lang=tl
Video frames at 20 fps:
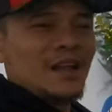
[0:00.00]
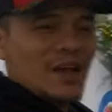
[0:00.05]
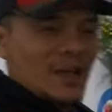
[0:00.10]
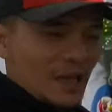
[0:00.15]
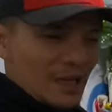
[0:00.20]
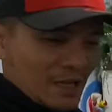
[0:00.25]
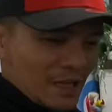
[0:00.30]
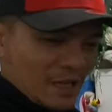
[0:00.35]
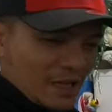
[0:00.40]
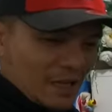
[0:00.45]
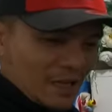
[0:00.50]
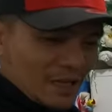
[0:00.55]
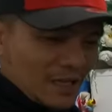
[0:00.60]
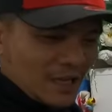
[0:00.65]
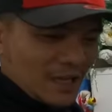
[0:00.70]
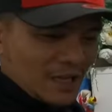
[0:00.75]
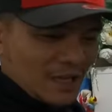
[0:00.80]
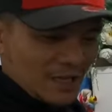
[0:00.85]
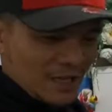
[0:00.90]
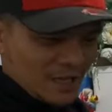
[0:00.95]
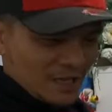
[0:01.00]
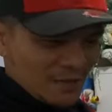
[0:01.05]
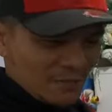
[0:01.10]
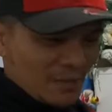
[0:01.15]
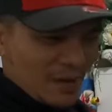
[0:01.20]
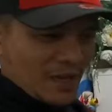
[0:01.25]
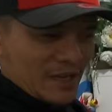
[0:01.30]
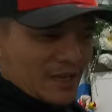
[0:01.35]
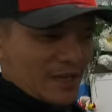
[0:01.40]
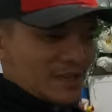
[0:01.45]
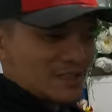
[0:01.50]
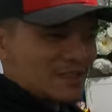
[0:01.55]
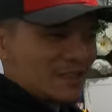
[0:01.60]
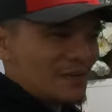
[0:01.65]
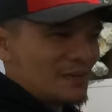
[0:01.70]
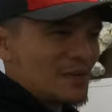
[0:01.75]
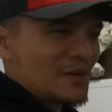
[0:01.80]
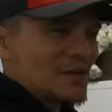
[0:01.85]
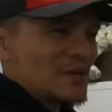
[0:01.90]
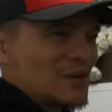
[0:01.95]
lakay Michael,
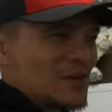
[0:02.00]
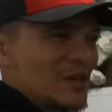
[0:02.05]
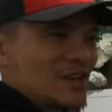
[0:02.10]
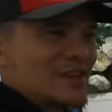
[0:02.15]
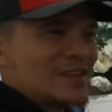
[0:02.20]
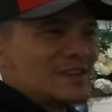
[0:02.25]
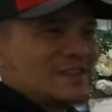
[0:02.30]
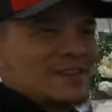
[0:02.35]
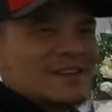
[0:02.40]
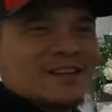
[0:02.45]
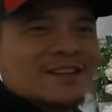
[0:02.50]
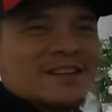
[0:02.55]
sabi ko eh. Dito na